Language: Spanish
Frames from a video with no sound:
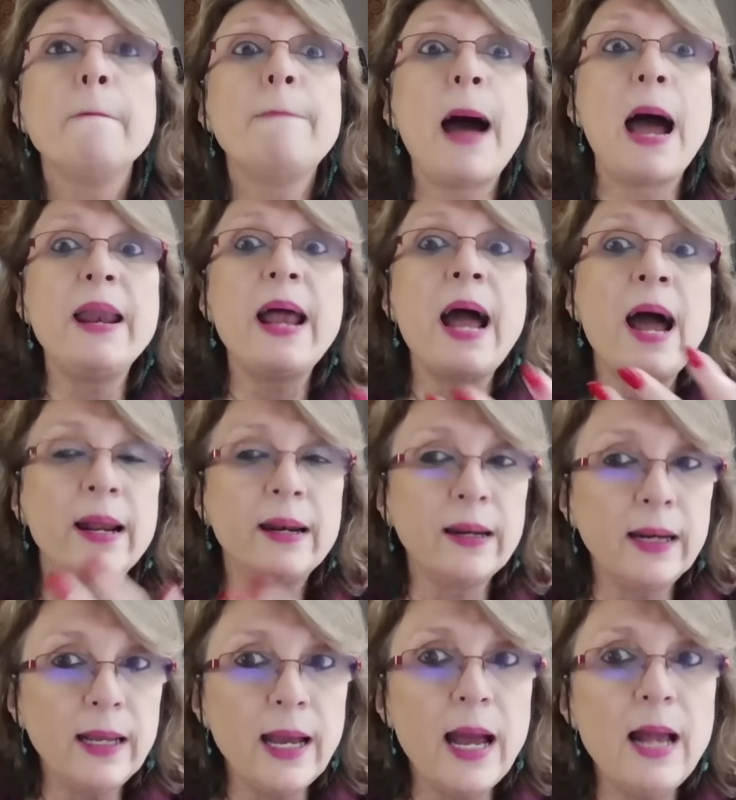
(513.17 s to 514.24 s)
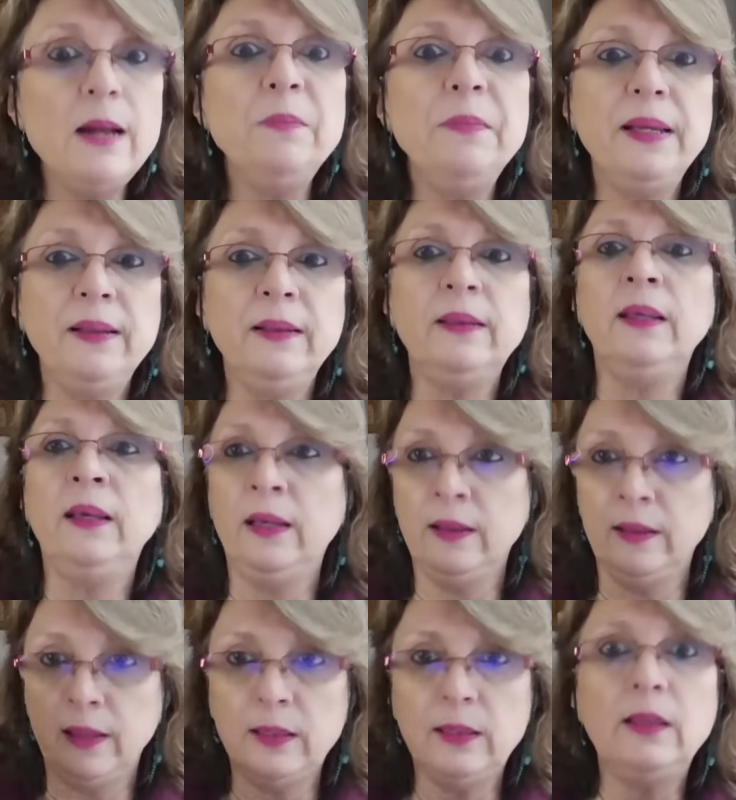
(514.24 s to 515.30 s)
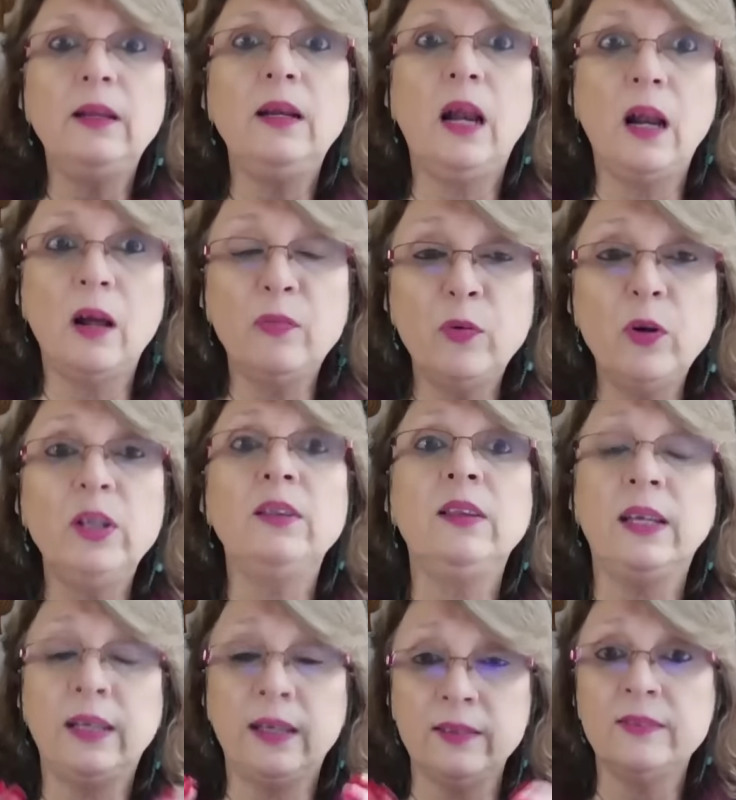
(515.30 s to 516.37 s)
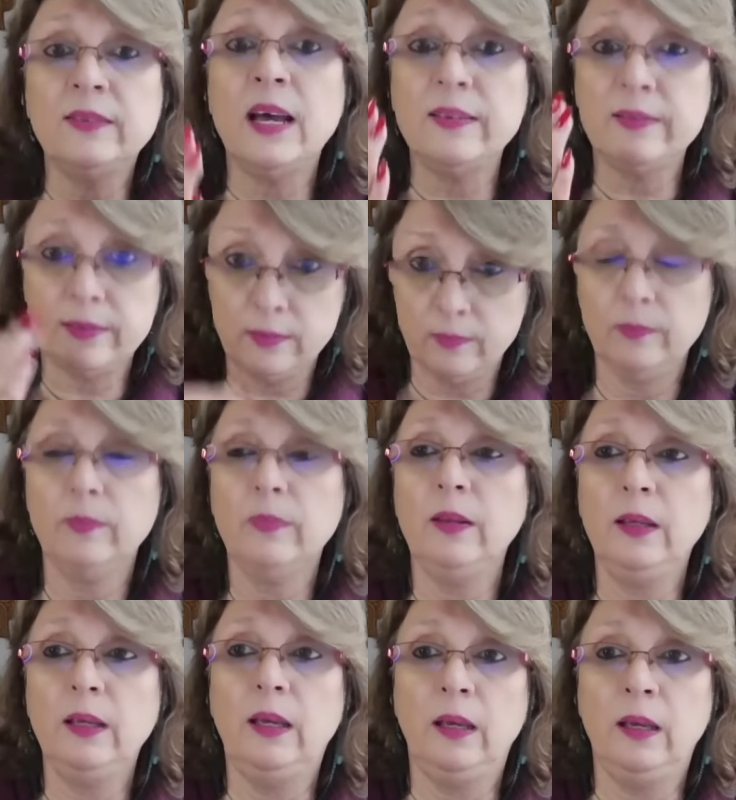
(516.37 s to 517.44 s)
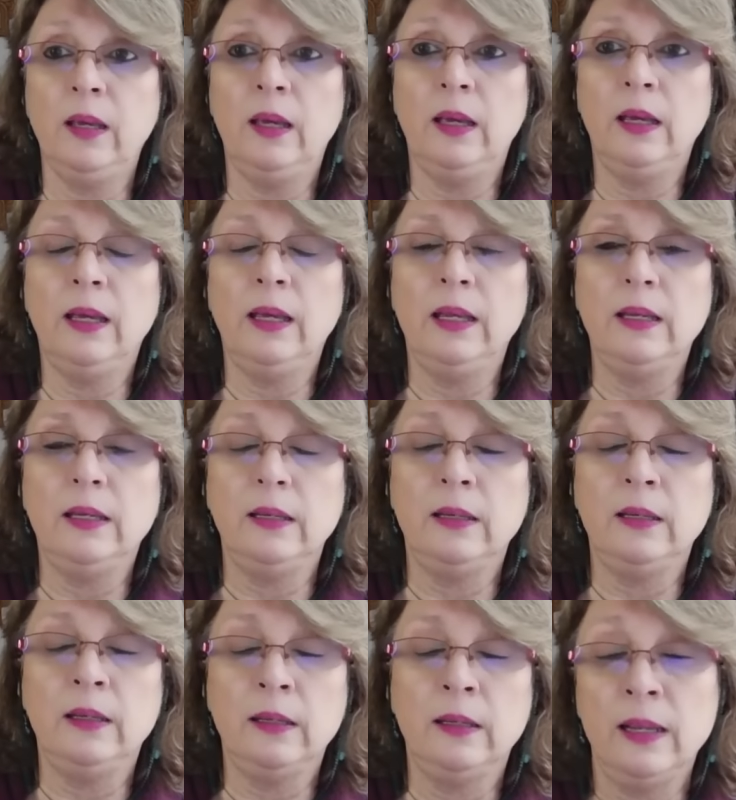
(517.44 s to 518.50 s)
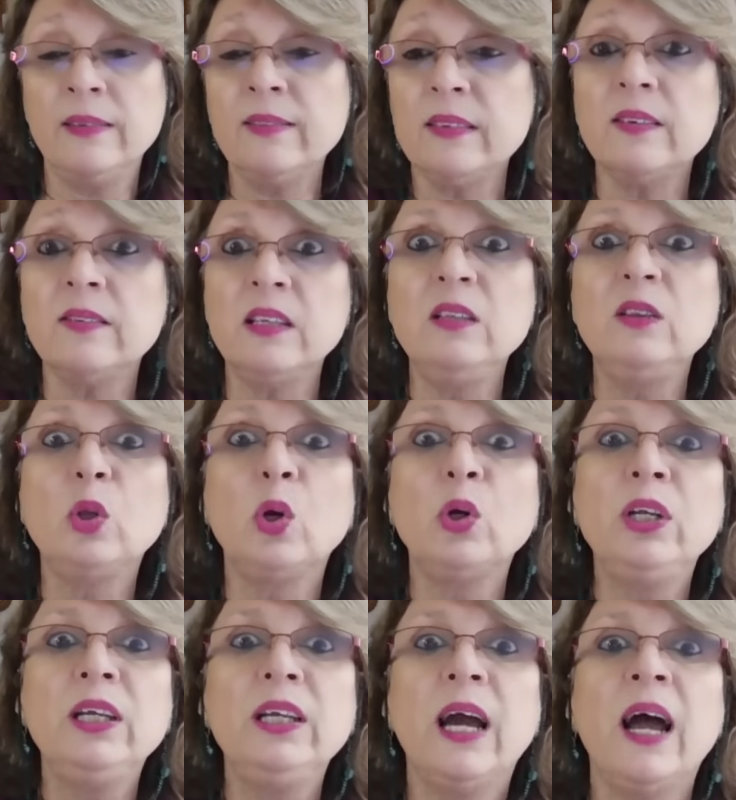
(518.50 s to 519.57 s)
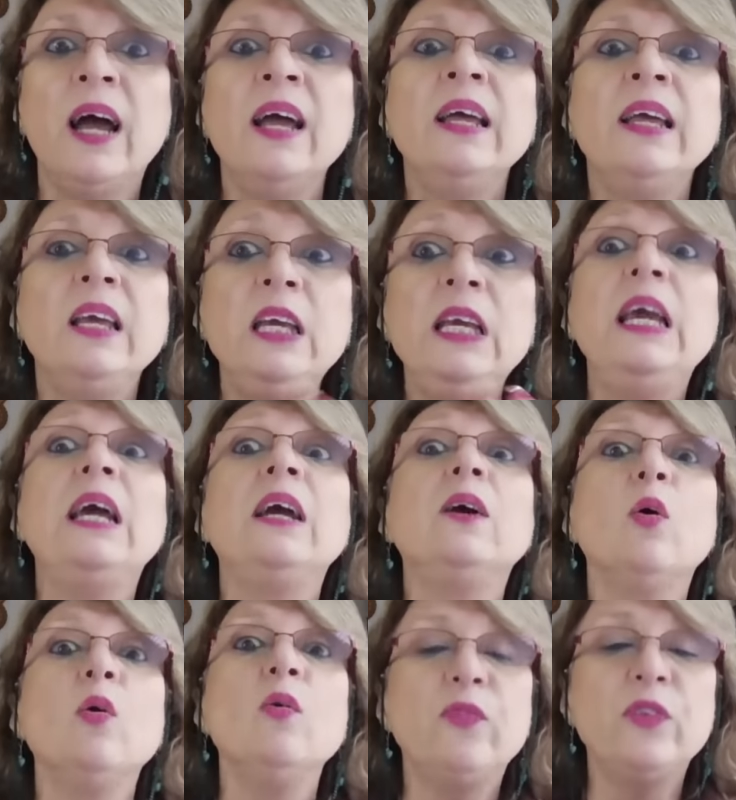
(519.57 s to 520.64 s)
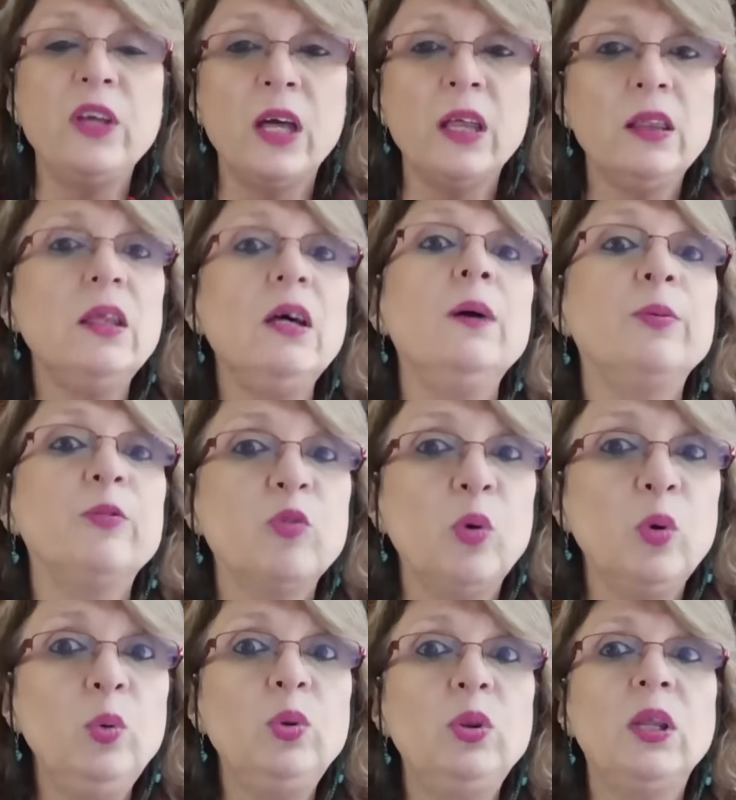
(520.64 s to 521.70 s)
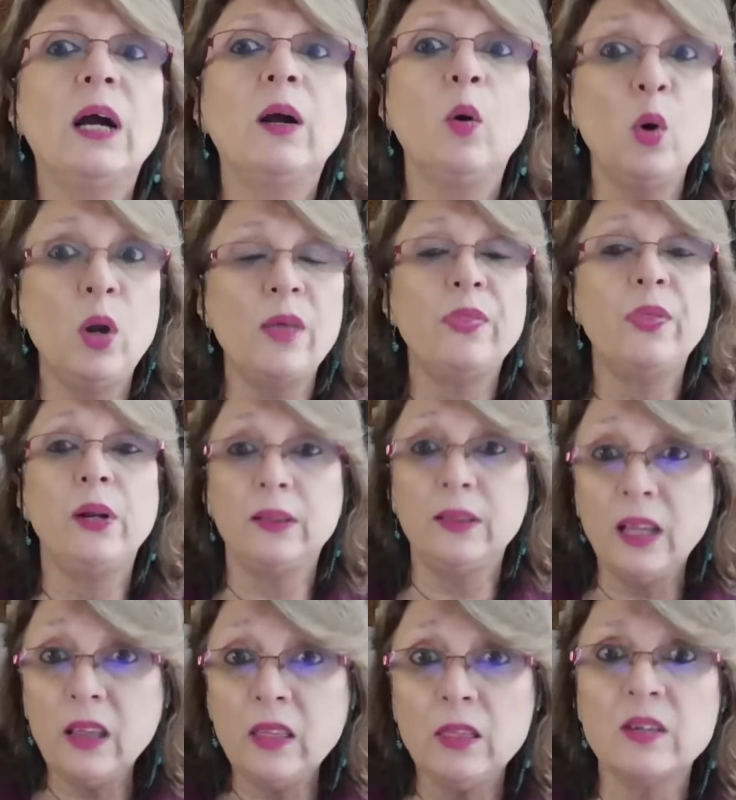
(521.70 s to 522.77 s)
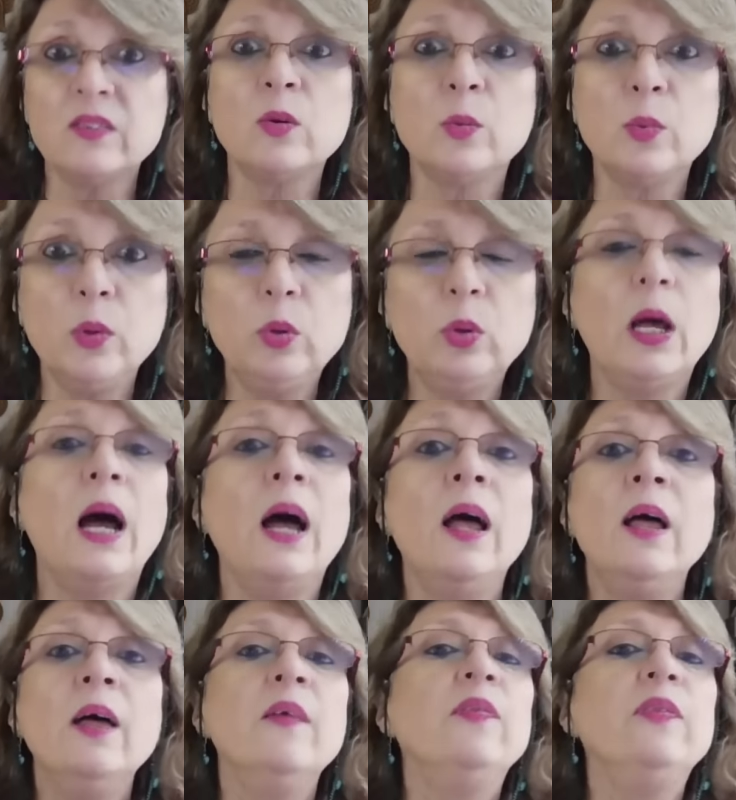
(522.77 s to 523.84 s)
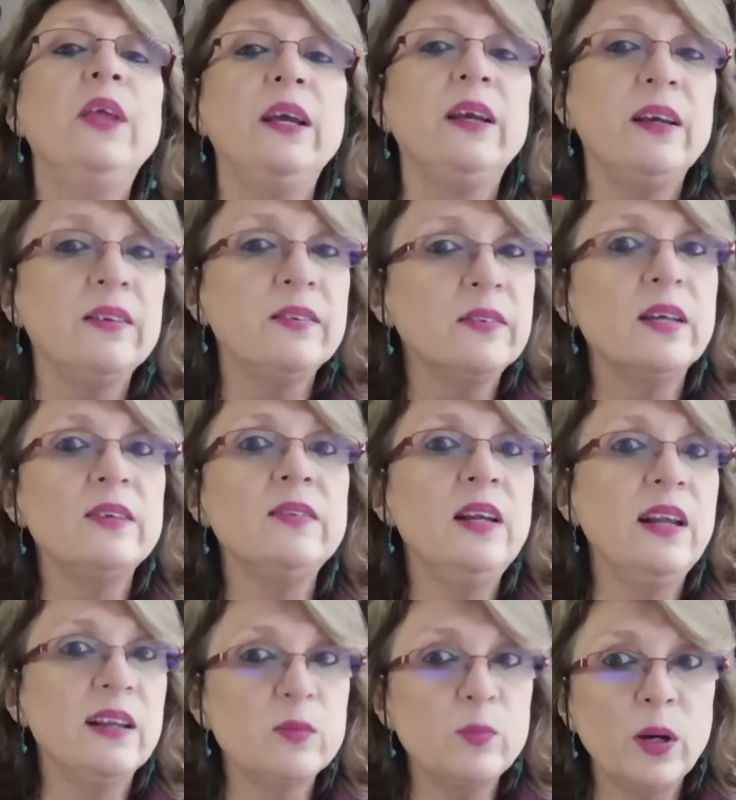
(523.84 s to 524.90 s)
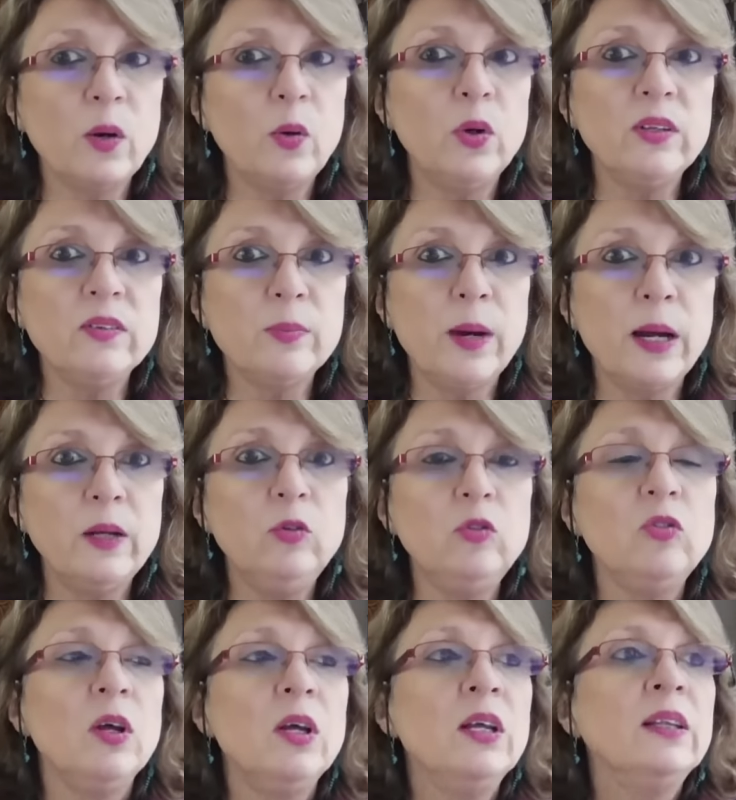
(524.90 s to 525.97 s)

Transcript: Para realmente decirle a la fuente que estás eh, eh, en esta sintonía y en confianza absoluta, con la certeza absoluta de que estás en las mejores manos,